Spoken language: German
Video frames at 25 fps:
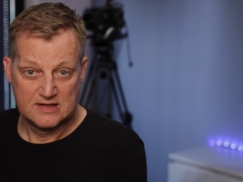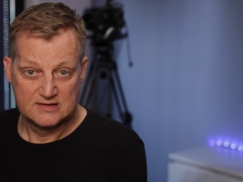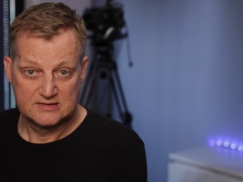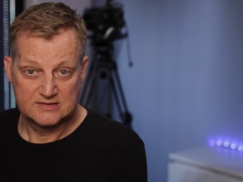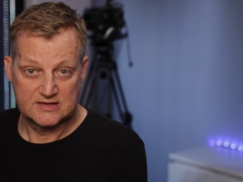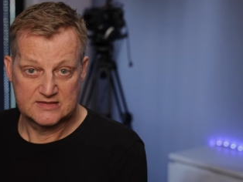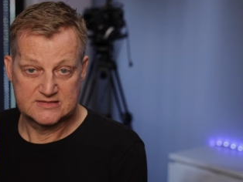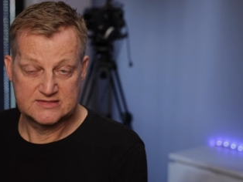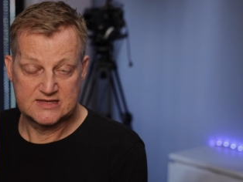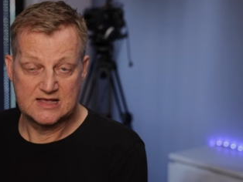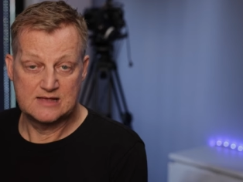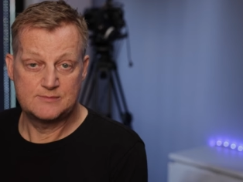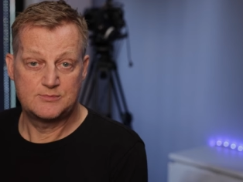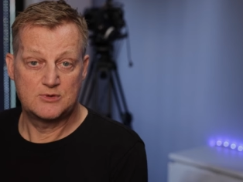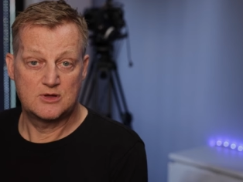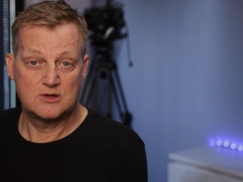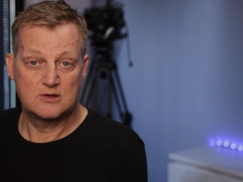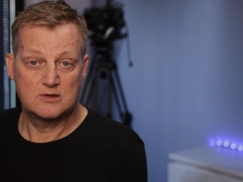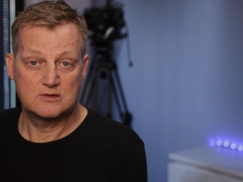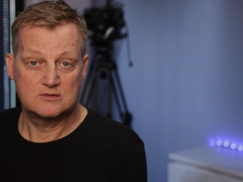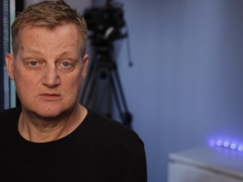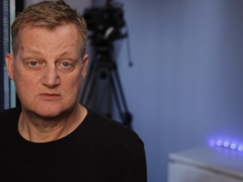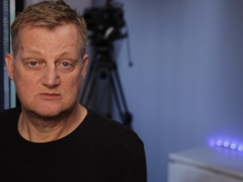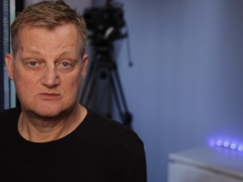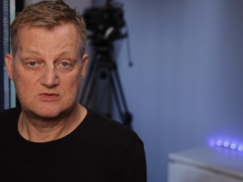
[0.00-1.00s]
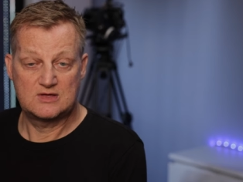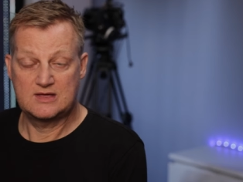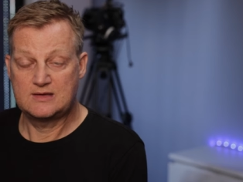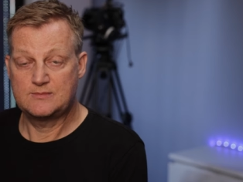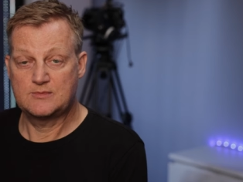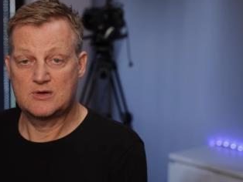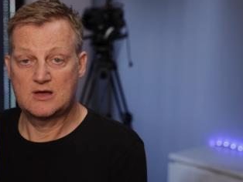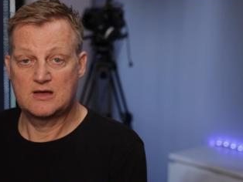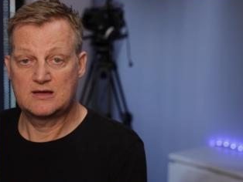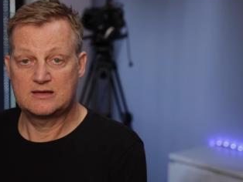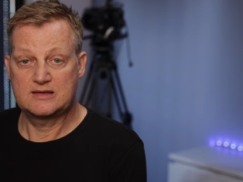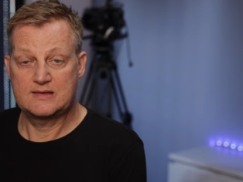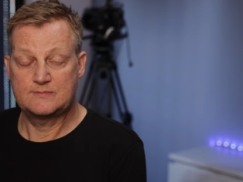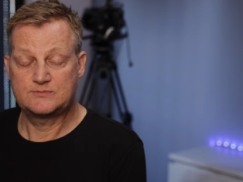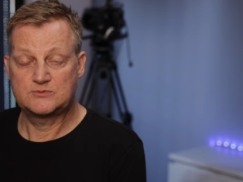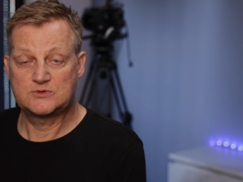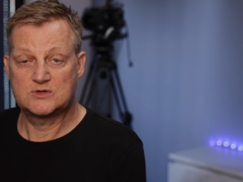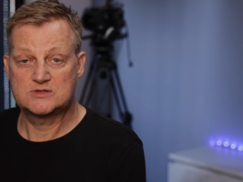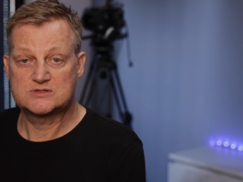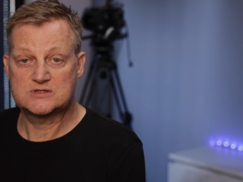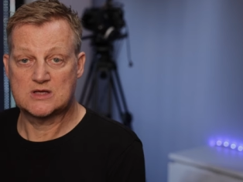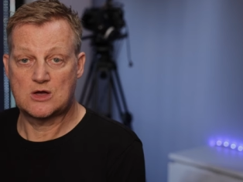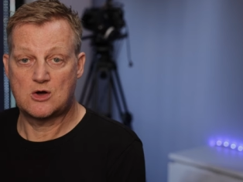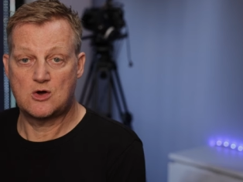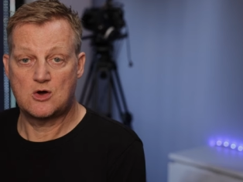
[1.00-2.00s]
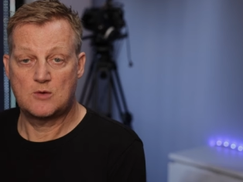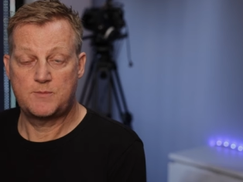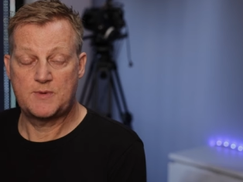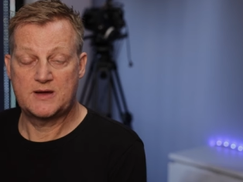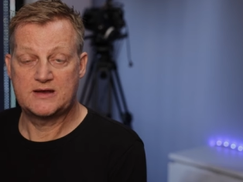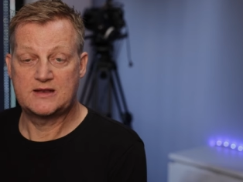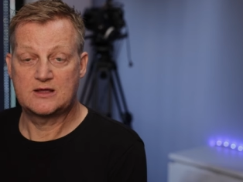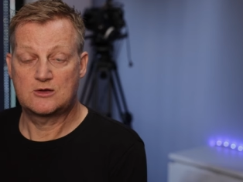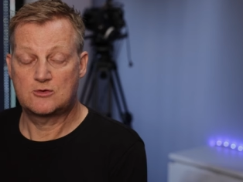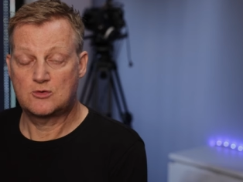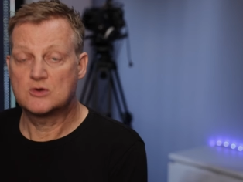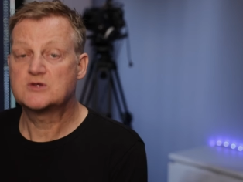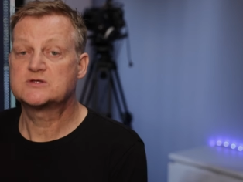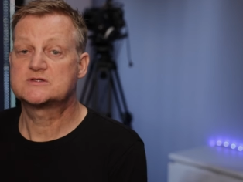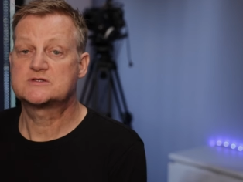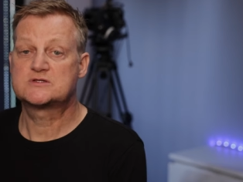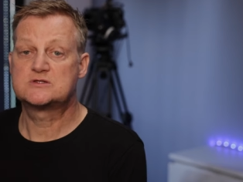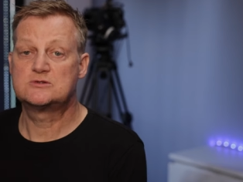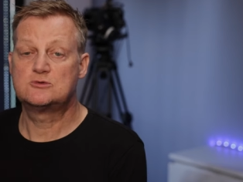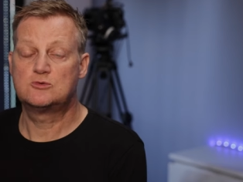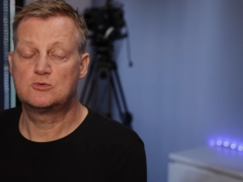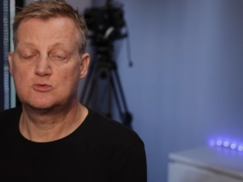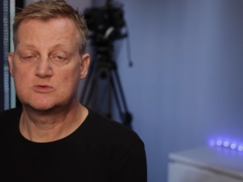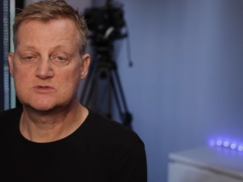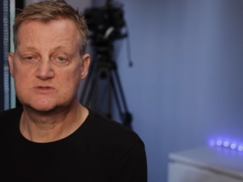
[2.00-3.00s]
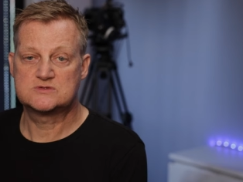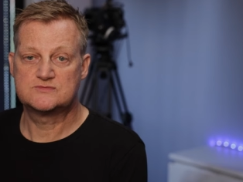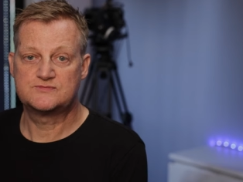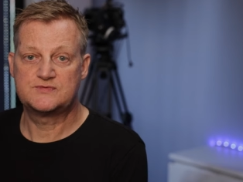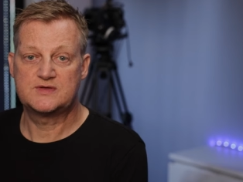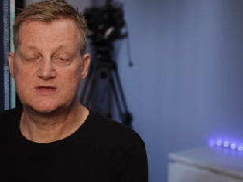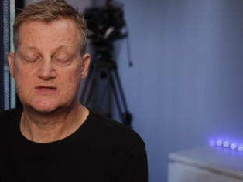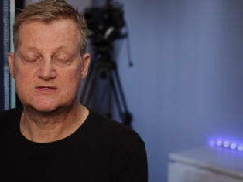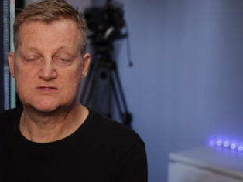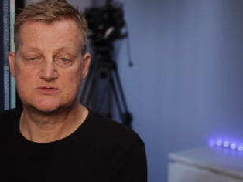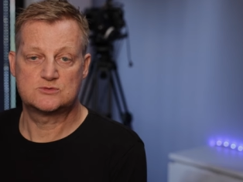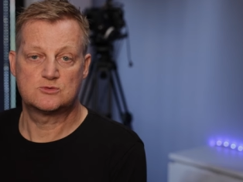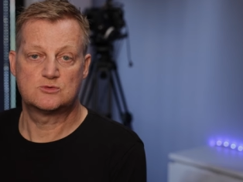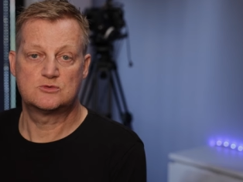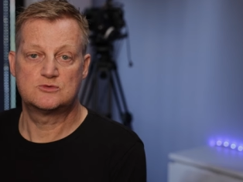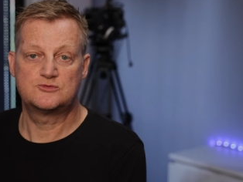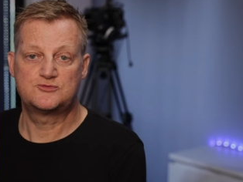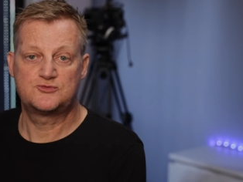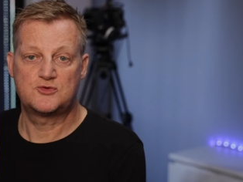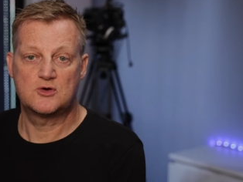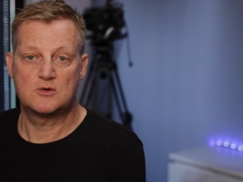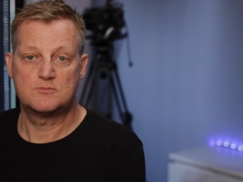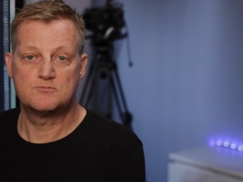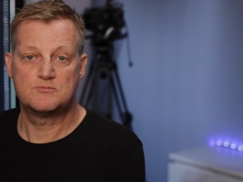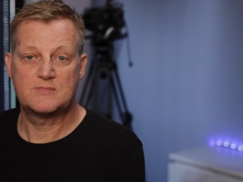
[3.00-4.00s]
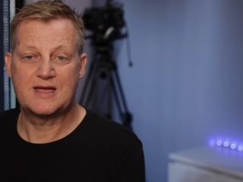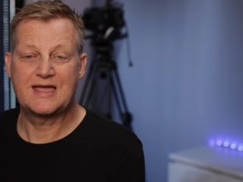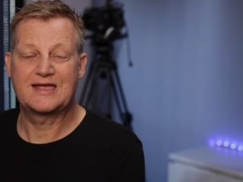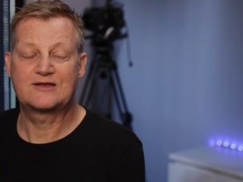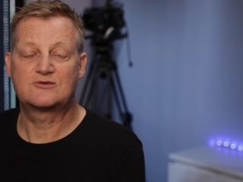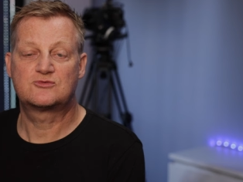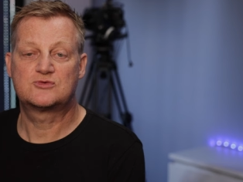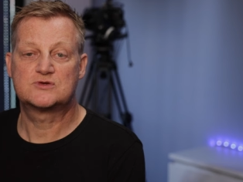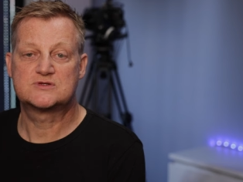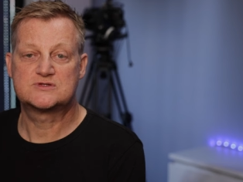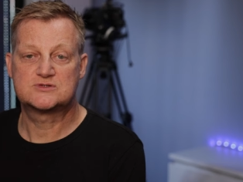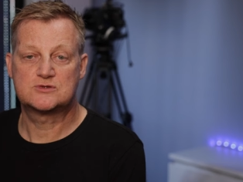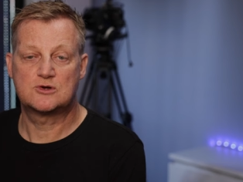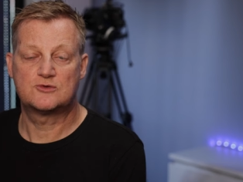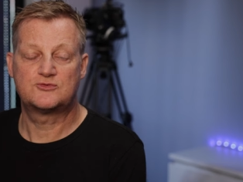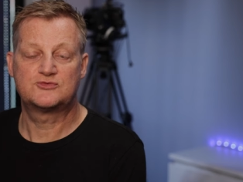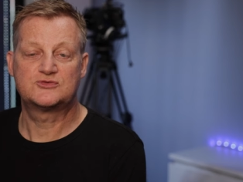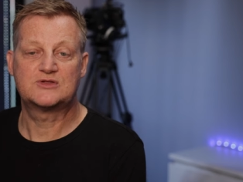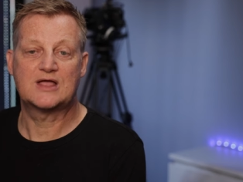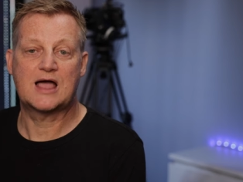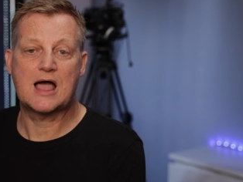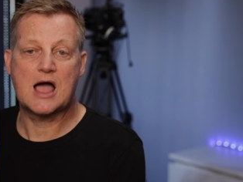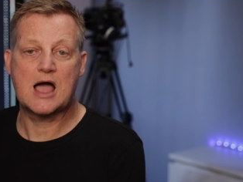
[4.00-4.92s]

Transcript: Dasselbe Thema gibt es auch bei der kostenlosen Version von Microsoft